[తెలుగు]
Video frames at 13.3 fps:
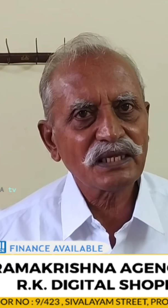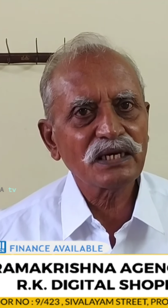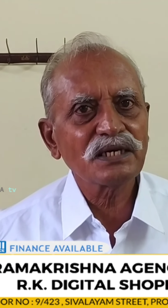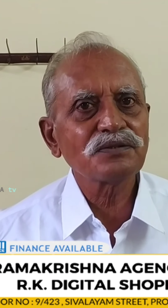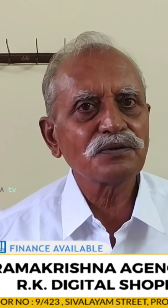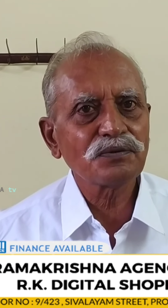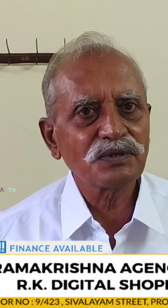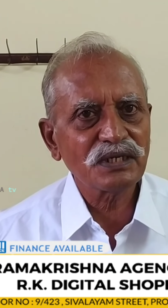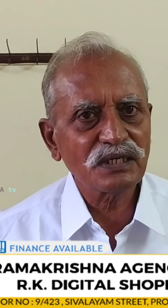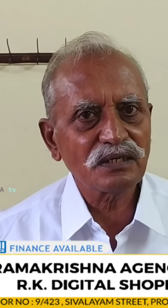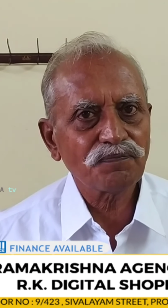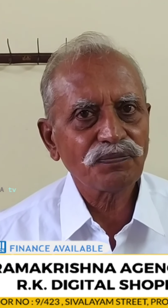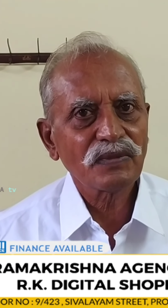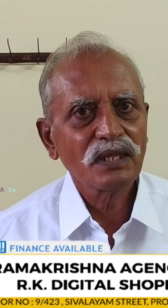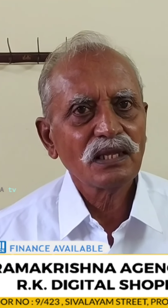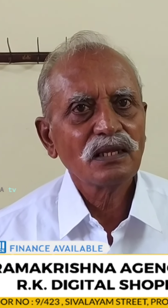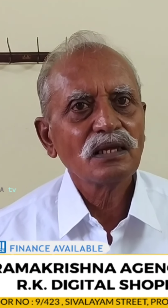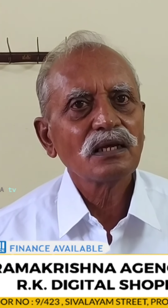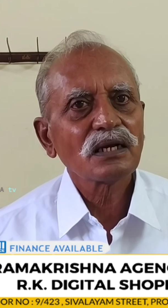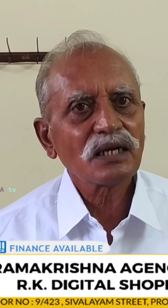పదహైదు నుండి
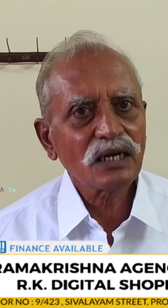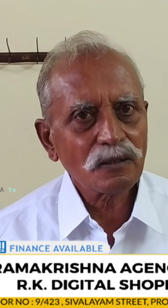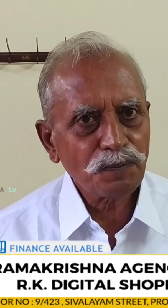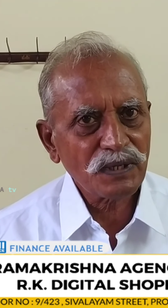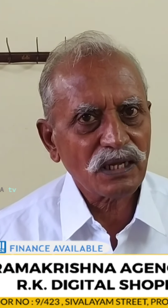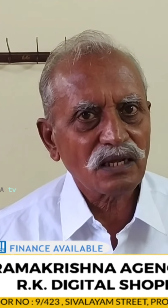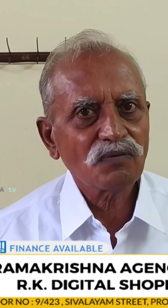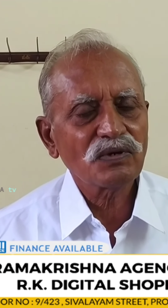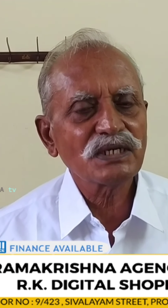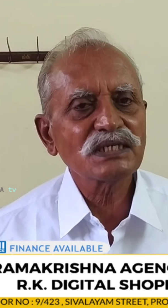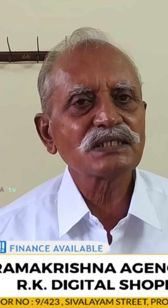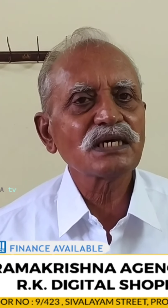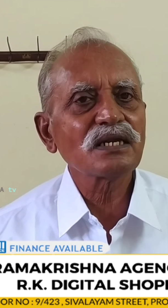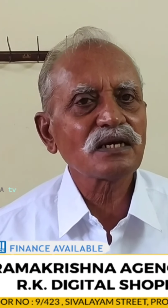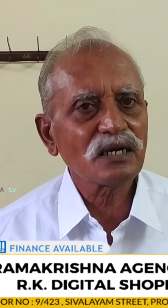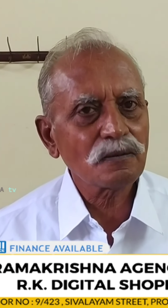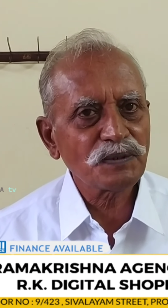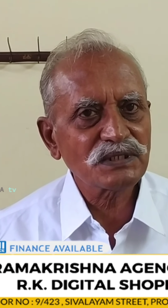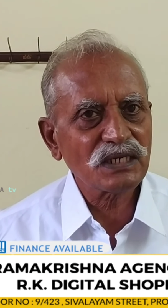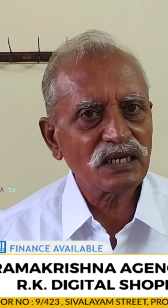కడప వైఎస్ఆర్
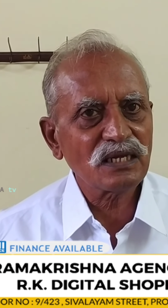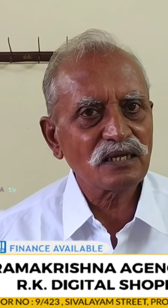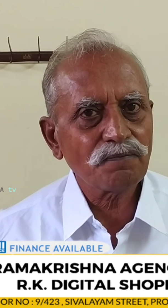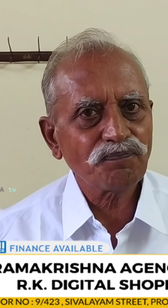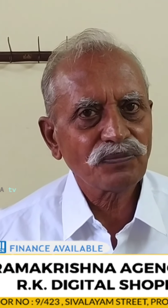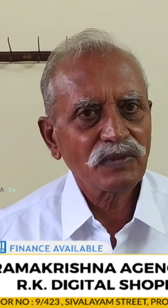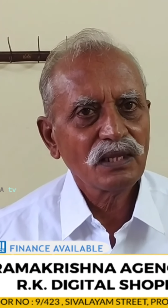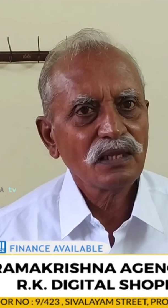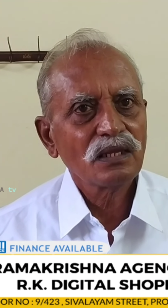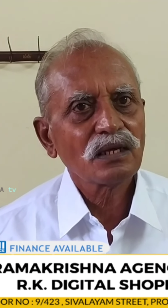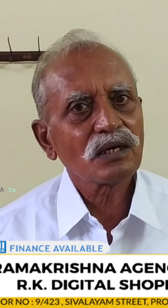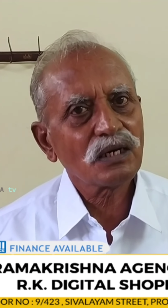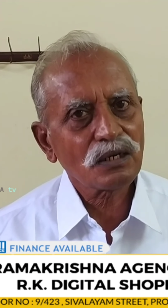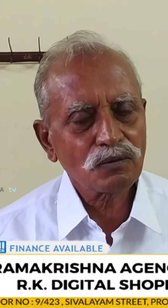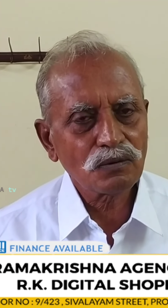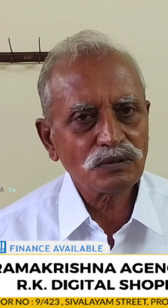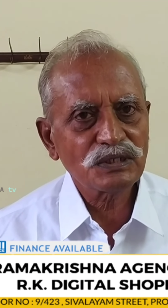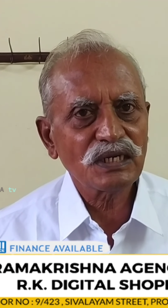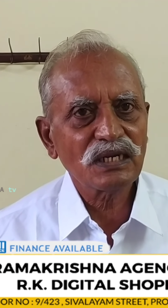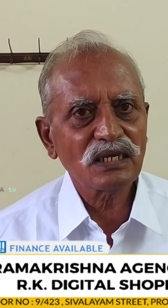కడప జిల్లా
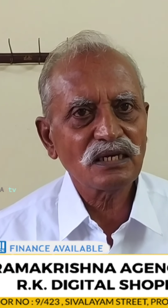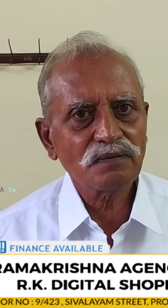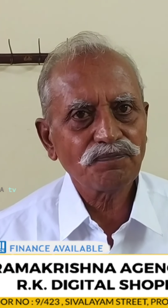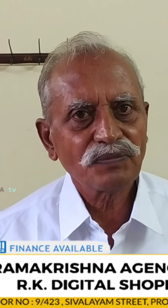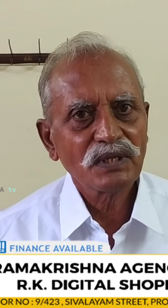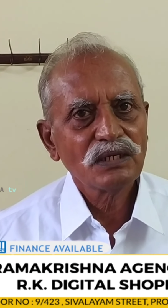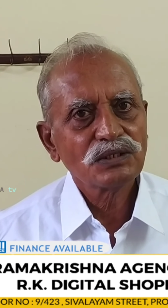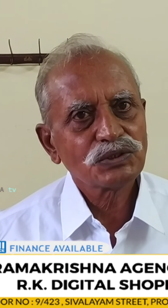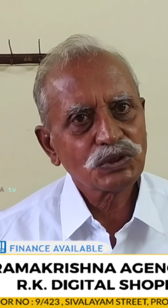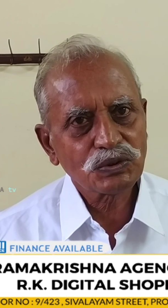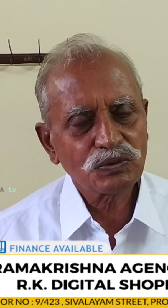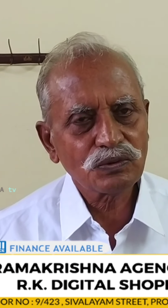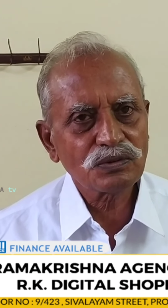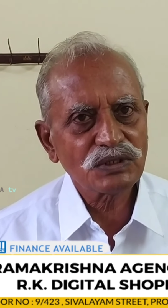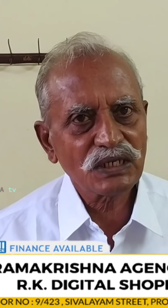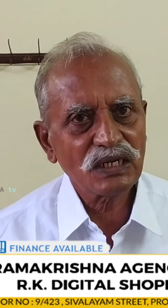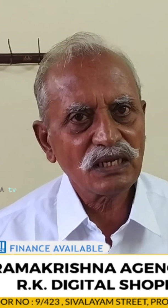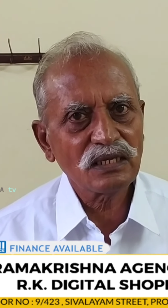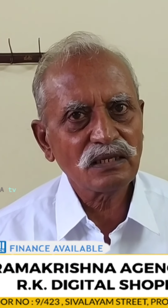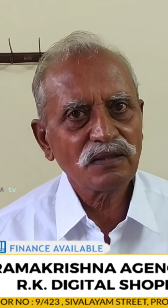కర్నూలు జిల్లా చిత్తూరు
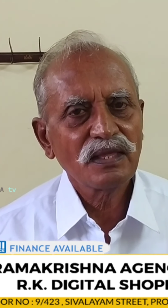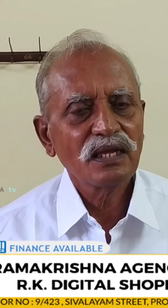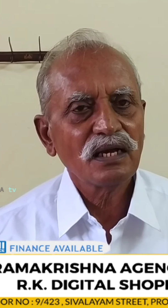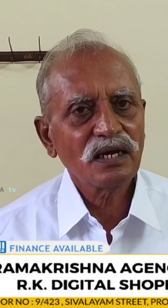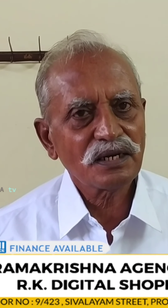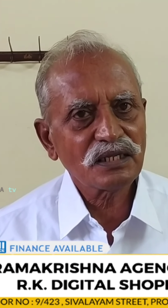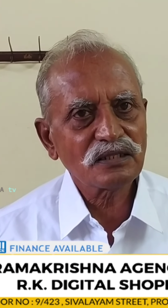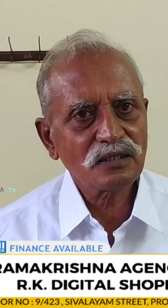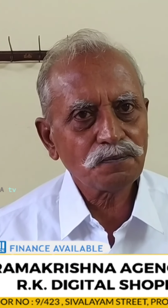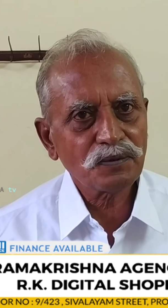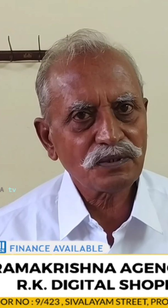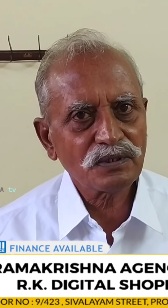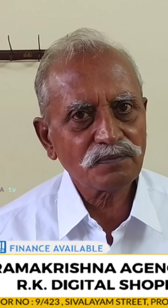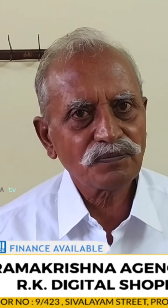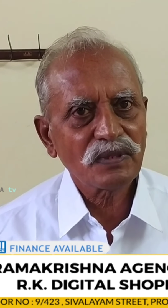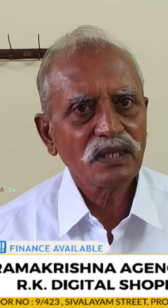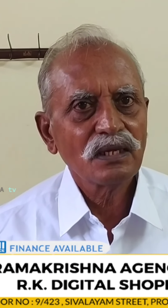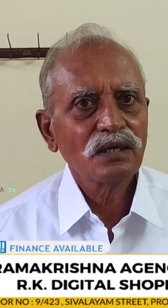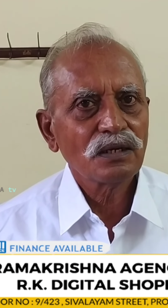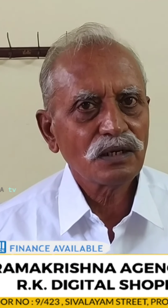జిల్లా అనంతపురం
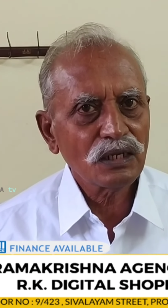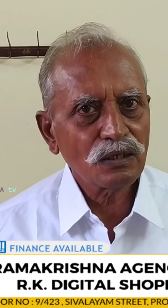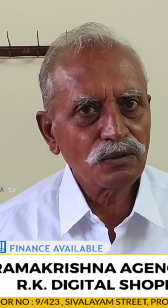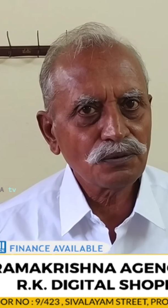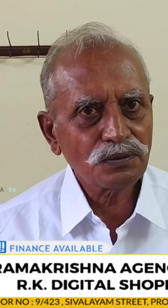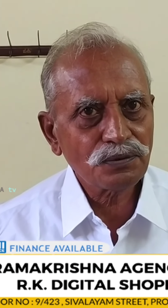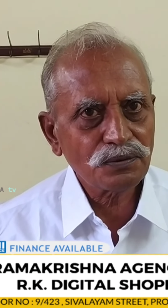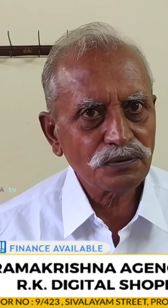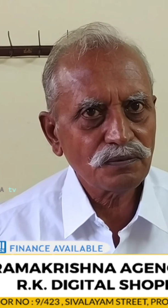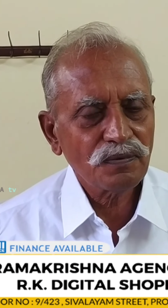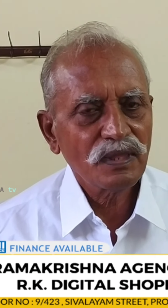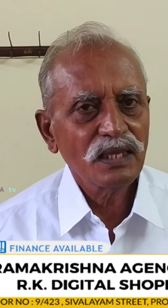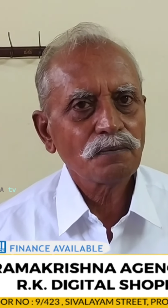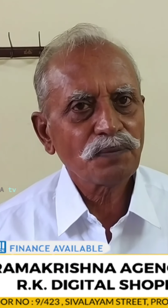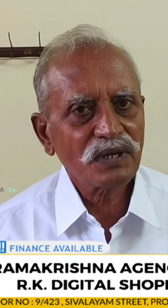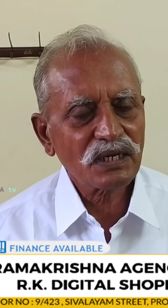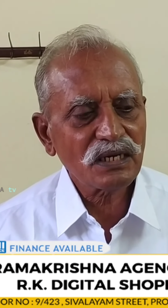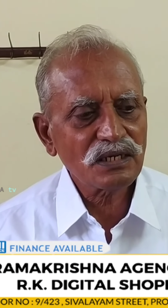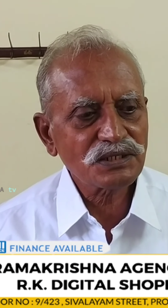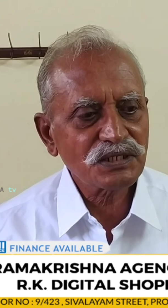నెల్లూరు
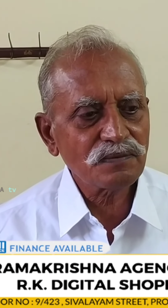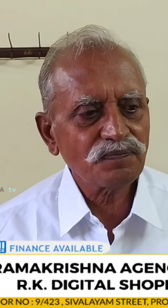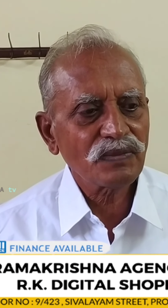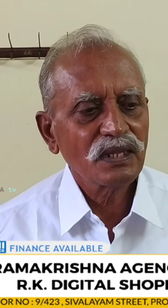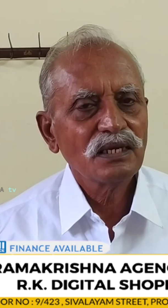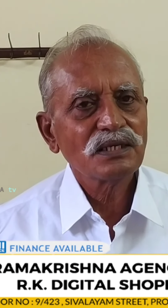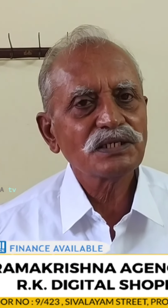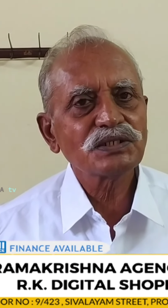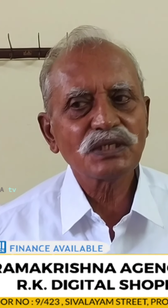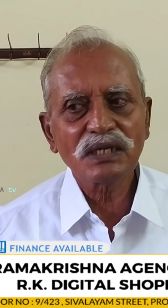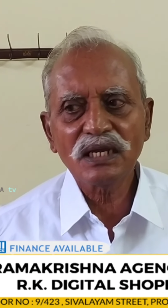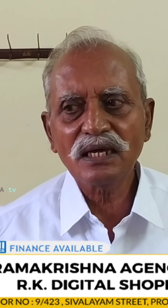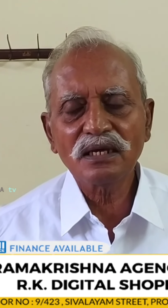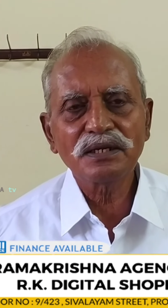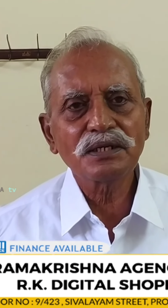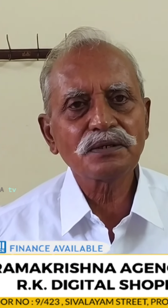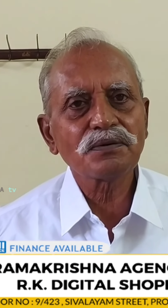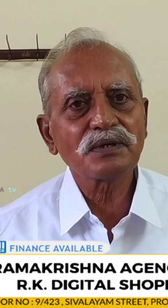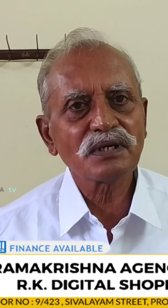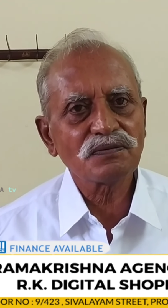ప్రకాశం ఈ
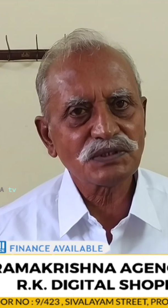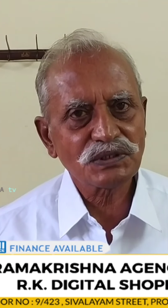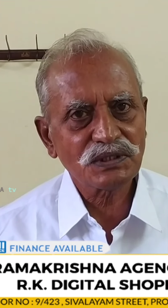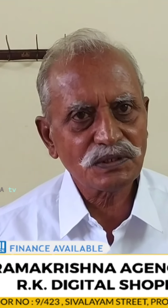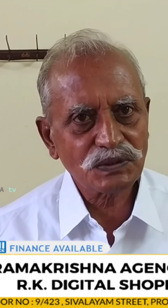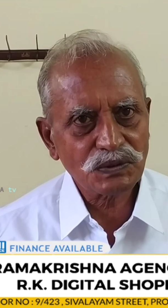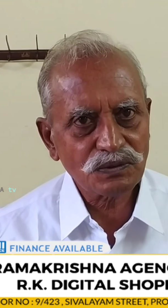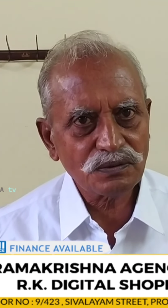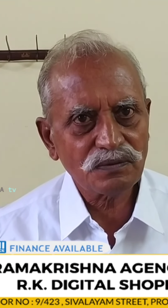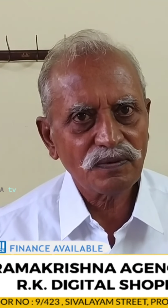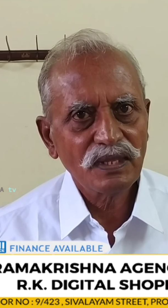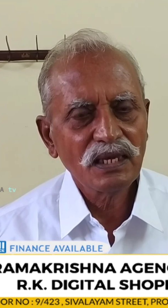జిల్లాలన్నీ కూడా విస్తరిస్తూ